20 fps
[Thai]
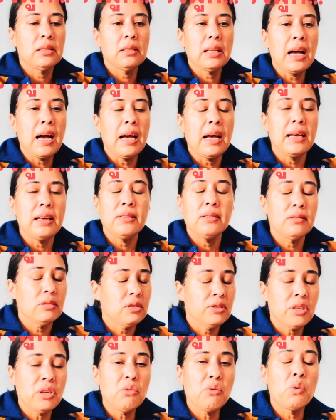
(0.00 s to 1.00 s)
ถ่าย
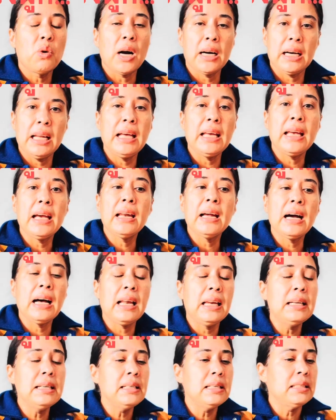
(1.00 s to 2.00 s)
สะดวกอะไรเงี้ยนะคะ
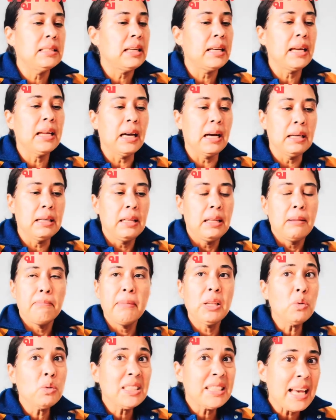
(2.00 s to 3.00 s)
ลื่นอะไรเงี้ยนะ
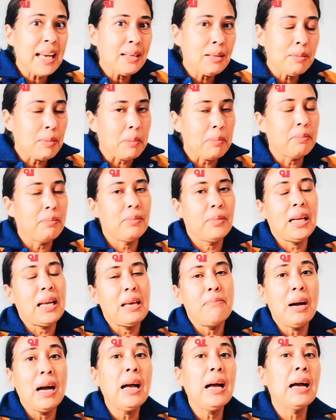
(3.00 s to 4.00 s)
ไม่ต้องเช็คแบบอะไร
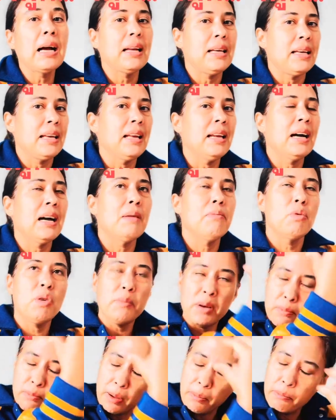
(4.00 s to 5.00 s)
มากอะไรเงี้ยนะคะเพราะ
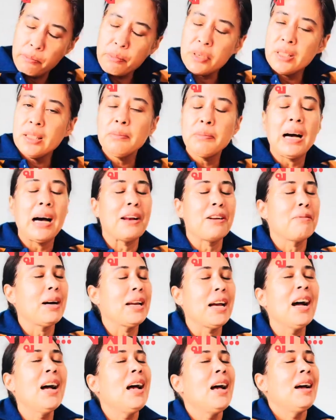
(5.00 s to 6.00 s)
ว่ามันแบบปื้ดผ่านออกมา
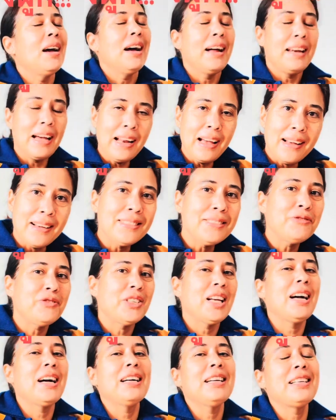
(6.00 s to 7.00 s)
เนี่ยนั่นแหละ
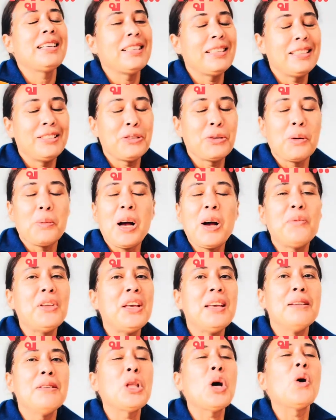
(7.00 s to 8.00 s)
นะคะคือสุขภาพ
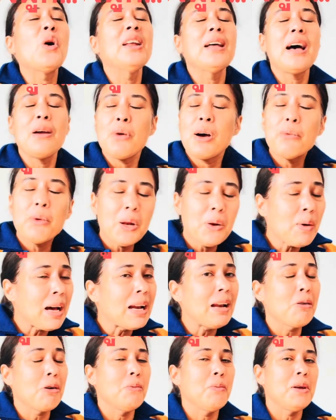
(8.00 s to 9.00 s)
ดีต่อให้ถ่ายวันเว้นวัน
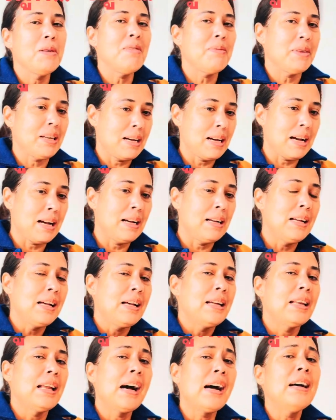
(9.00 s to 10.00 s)
เราก็ไม่มีปัญหา
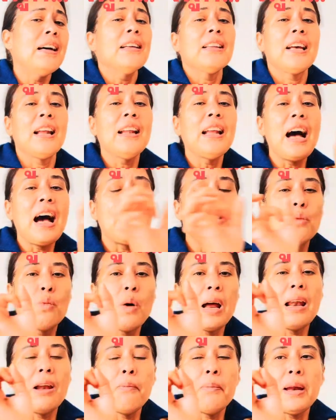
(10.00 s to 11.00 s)
นะคะแต่ถ้าถ่ายทุก
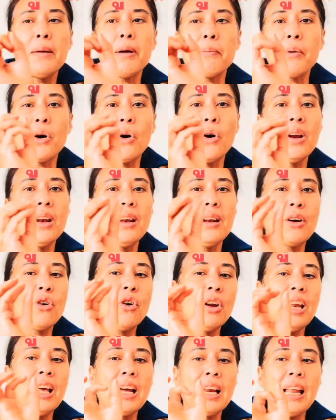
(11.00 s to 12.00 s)
วันแล้วเป็นแบบก้อนก้
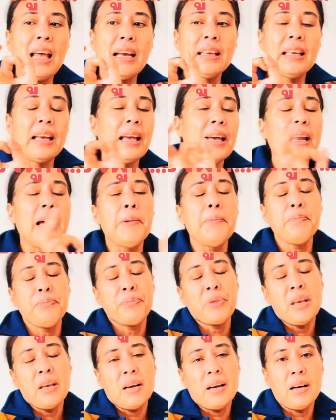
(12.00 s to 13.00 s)
อนเล็ก ๆ อย่างเงี้ยนะ
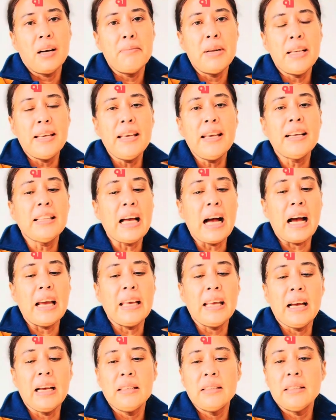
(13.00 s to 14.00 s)
เออเหมือนขี้กระต่าย
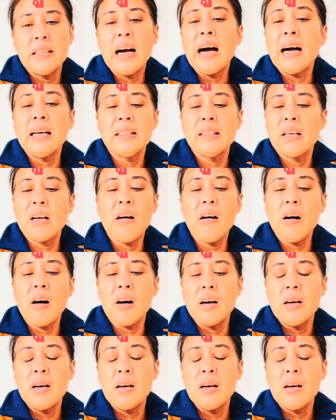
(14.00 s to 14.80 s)
เนี่ยนะคะ ก็